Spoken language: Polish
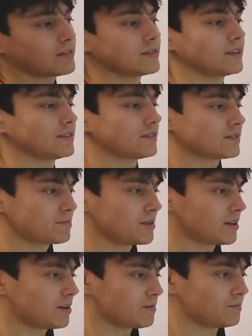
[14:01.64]
zdjęcie z
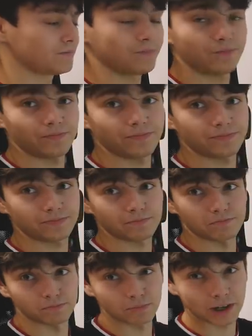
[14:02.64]
Emilką.
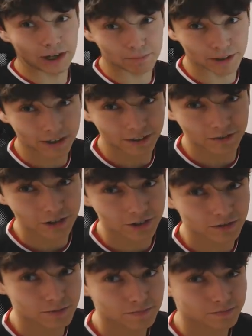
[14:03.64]
Bo ja pięknie
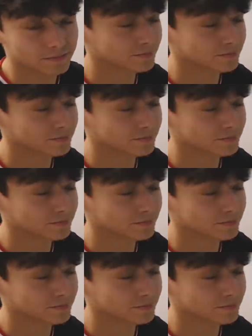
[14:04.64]
wyszedłem.